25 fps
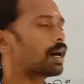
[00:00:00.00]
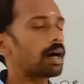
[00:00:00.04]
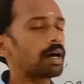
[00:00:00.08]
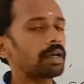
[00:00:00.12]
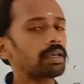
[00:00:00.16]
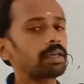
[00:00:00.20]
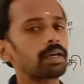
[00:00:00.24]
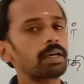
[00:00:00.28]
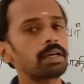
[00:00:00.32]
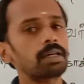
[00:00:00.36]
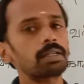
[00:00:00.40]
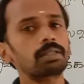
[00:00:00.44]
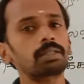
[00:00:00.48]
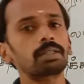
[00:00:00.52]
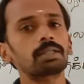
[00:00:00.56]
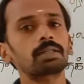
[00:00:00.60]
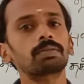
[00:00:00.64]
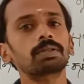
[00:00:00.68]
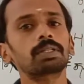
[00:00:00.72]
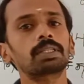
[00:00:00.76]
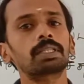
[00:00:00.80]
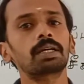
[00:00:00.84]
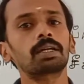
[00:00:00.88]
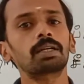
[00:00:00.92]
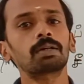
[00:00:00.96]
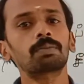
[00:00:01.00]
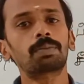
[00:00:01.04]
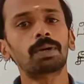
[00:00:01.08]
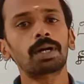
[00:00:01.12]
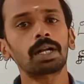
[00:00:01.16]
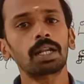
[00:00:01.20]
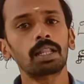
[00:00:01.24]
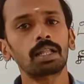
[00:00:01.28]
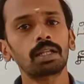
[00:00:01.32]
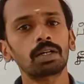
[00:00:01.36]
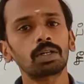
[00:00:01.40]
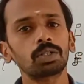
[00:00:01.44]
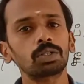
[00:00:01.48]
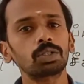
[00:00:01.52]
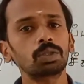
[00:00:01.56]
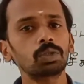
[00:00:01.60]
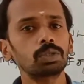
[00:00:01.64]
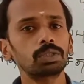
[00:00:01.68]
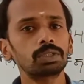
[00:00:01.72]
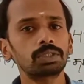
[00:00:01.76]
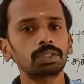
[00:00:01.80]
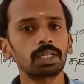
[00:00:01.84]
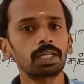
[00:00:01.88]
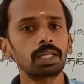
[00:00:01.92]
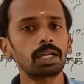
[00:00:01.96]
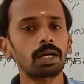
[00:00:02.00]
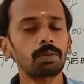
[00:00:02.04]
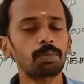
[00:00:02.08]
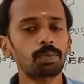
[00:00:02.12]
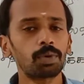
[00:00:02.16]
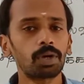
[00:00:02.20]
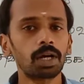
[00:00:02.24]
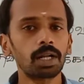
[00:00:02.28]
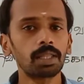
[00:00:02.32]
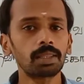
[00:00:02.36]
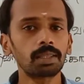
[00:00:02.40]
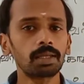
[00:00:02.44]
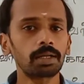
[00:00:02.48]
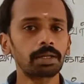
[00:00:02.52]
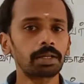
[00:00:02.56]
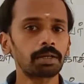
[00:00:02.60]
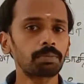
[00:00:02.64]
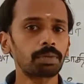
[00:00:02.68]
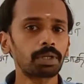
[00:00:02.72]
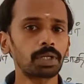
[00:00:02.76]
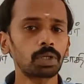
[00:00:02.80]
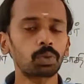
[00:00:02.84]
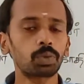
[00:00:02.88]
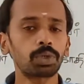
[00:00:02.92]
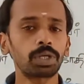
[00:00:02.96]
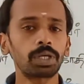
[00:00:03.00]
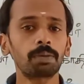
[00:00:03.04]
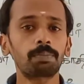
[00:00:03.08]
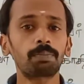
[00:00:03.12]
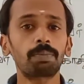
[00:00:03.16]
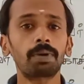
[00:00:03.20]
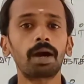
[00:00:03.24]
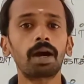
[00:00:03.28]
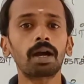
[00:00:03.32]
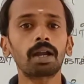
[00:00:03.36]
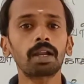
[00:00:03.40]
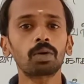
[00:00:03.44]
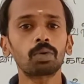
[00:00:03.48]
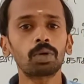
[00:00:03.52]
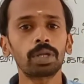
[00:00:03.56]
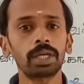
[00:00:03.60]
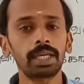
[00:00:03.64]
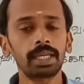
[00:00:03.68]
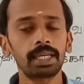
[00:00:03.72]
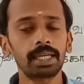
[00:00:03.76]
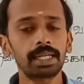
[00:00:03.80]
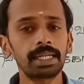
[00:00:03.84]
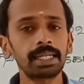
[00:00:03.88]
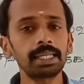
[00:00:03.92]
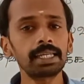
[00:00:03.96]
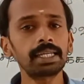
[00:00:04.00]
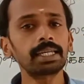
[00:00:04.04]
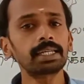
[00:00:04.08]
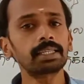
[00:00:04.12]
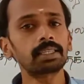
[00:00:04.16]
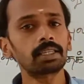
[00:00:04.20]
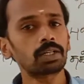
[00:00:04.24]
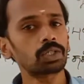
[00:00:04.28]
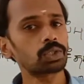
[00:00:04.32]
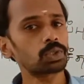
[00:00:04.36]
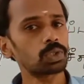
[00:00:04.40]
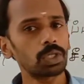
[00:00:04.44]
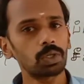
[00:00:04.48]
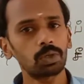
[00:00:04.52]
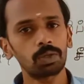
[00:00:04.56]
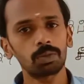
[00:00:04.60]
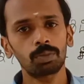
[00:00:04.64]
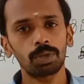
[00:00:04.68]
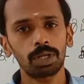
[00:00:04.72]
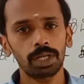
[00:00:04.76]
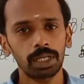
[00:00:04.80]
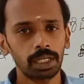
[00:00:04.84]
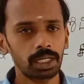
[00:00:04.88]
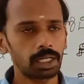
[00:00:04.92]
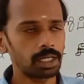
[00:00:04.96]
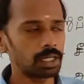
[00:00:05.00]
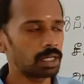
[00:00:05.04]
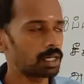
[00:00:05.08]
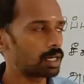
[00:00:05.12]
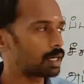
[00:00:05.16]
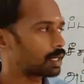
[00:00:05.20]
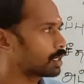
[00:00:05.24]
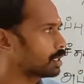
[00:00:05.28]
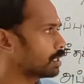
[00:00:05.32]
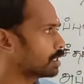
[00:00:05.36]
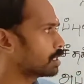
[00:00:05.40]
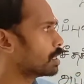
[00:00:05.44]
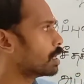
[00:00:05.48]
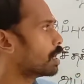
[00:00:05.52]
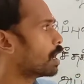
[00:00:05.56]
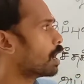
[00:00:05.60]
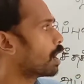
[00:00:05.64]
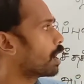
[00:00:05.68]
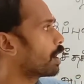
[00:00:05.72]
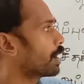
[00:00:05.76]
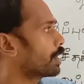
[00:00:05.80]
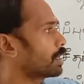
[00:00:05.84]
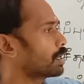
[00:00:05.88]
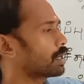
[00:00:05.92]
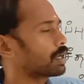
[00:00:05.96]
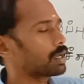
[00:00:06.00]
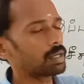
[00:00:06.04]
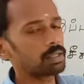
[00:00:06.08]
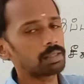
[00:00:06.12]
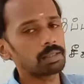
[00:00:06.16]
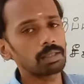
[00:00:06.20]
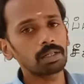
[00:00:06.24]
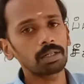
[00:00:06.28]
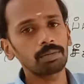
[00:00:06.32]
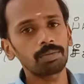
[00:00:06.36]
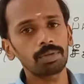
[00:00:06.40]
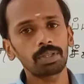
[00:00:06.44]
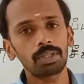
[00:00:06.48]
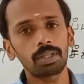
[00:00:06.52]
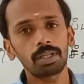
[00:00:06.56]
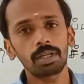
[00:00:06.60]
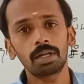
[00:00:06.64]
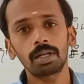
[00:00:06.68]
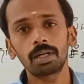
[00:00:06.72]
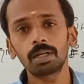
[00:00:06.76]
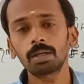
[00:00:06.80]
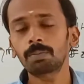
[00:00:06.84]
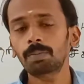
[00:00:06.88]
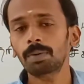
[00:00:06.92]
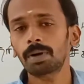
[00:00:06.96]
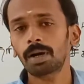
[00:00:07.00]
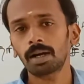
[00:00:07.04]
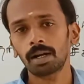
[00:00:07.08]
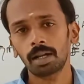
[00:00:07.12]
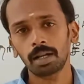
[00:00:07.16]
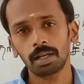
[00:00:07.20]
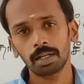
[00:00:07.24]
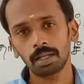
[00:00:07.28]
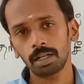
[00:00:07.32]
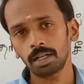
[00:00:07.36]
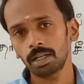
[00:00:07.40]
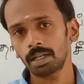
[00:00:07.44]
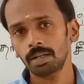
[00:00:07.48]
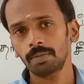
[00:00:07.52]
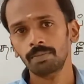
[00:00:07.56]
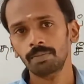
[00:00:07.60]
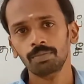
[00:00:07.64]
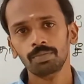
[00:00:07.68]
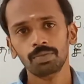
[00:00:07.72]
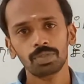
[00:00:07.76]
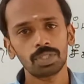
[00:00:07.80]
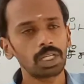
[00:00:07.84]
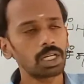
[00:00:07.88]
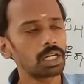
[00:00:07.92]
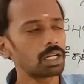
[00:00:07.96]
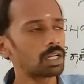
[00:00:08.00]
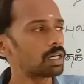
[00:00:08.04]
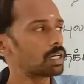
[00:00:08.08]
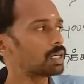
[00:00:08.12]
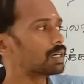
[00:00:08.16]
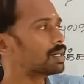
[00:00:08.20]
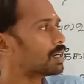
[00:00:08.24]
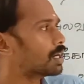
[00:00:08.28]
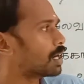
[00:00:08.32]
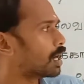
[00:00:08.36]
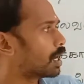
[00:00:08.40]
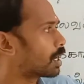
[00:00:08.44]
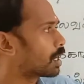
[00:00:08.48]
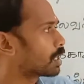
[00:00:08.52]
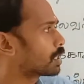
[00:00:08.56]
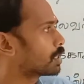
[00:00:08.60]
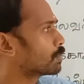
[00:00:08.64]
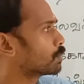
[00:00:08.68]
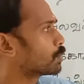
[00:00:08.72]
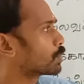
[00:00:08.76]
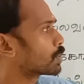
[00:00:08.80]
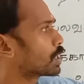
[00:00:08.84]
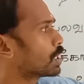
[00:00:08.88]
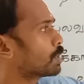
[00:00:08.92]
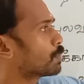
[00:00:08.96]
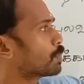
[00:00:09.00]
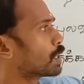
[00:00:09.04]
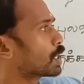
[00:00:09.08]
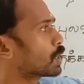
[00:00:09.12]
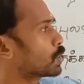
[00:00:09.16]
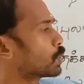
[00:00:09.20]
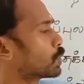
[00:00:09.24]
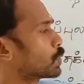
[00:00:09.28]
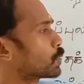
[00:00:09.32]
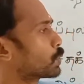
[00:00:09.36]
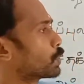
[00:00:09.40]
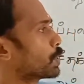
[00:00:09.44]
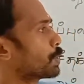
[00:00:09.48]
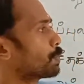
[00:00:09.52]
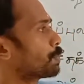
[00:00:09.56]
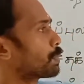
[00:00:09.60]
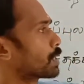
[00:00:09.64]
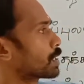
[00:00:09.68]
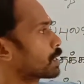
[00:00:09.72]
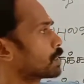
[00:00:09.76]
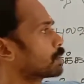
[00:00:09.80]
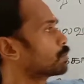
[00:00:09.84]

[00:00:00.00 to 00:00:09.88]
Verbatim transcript: ஐயாயிரத்தி இருபத்தி ஏழு பாடல் அதாவது சீரா புராணத்தில் இடம்பெறக்கூடிய பாடலுடைய எண்ணிக்கை எத்தனைன்னு சொல்லி ஒரு முறை கேட்டாங்க ஐயாயிரத்தி இருபத்தி ஏழு பாடல்கள் சரிங்களா அடுத்து முக்கியமான ஒரு குறிப்பினா